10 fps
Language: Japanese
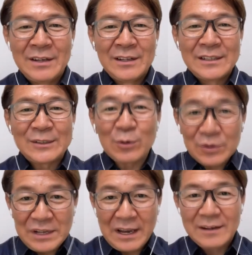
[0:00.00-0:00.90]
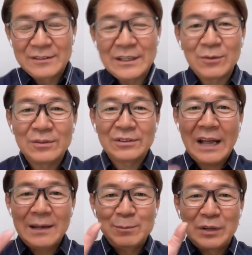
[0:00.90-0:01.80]
でそこでじゃあこの
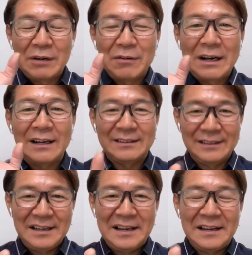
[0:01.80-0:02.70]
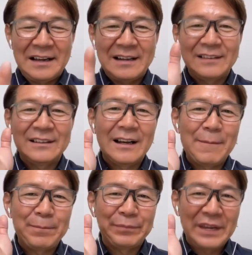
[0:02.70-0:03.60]
タイプが分かってあなた
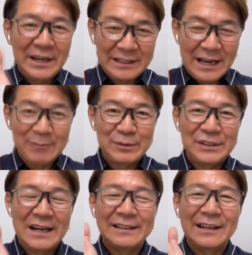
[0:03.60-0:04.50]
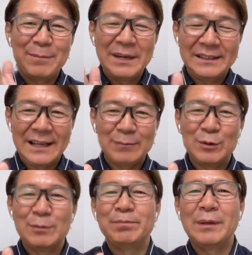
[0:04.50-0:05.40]
が低タイプあなたが目
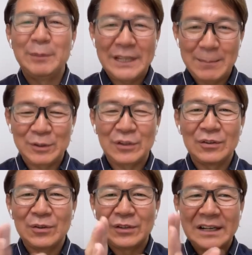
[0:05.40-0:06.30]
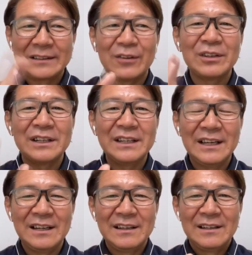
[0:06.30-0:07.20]
タイプ耳タイプとこうなった時
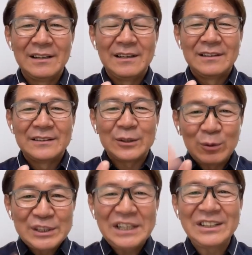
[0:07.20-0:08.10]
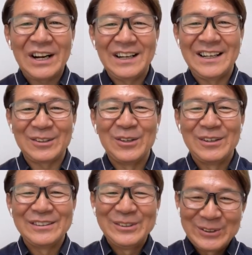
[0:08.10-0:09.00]
にじゃあどうしていったらいいんやと
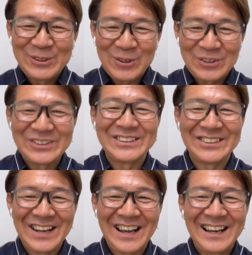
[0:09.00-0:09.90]
いうところですよね。